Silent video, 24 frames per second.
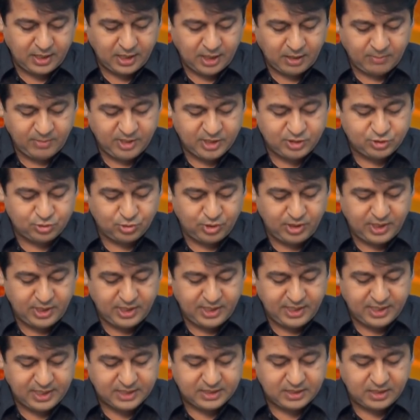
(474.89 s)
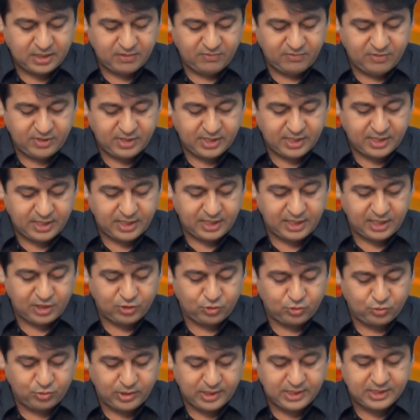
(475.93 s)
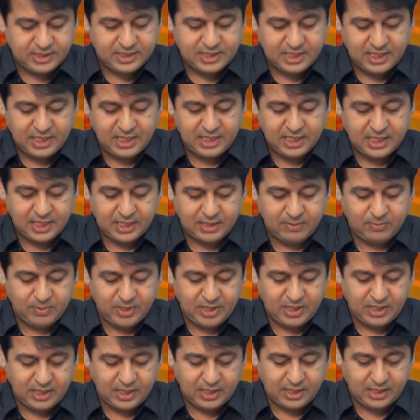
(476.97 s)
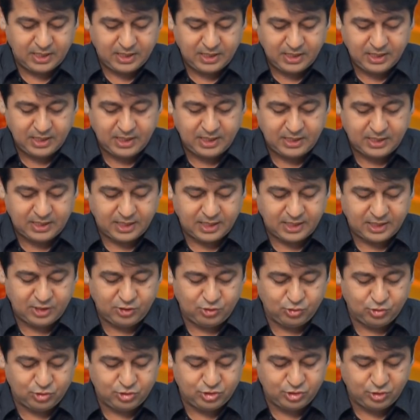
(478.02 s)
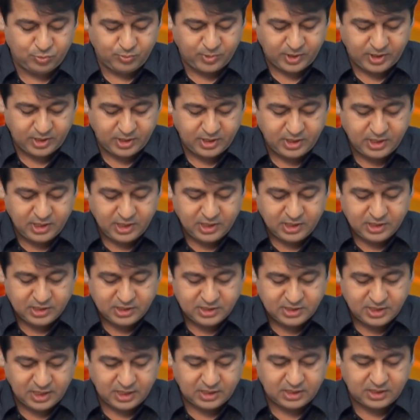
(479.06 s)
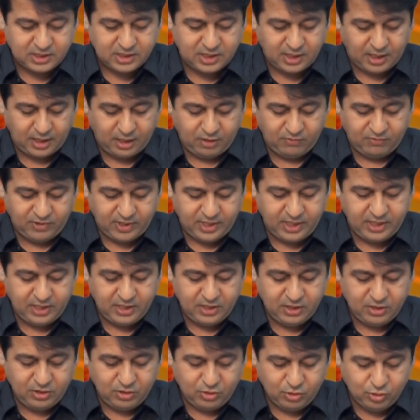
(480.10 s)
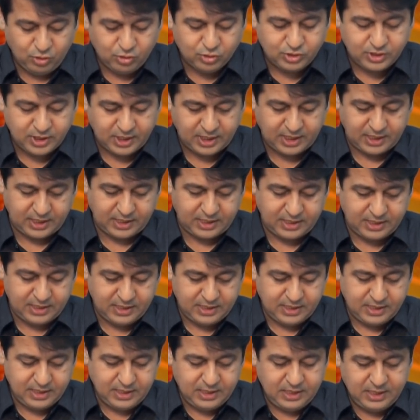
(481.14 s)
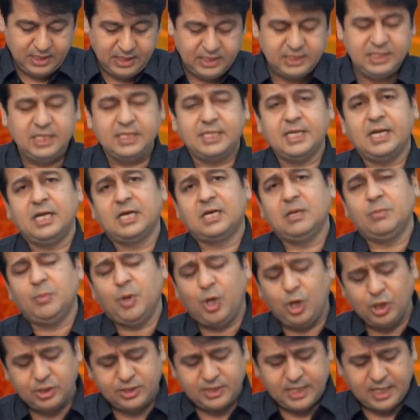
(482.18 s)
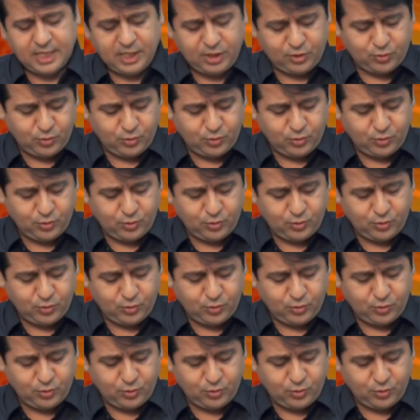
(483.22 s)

एम इंडिया से निवेदन है कि तुरंत संज्ञान में लें ताकि दोषियों पर सख्त कार्रवाई हो सके इसी तरह के बहुत सारे